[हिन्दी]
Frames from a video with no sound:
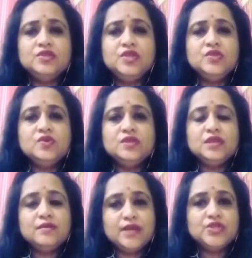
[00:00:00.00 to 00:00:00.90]
चीज़ों
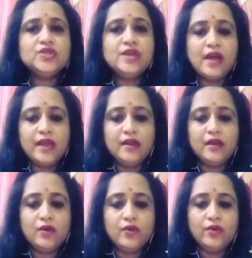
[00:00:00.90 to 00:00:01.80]
से बचते
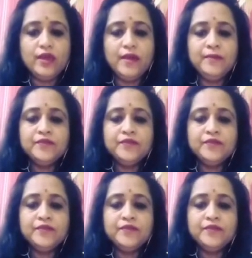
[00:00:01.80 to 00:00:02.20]
आएगा ओके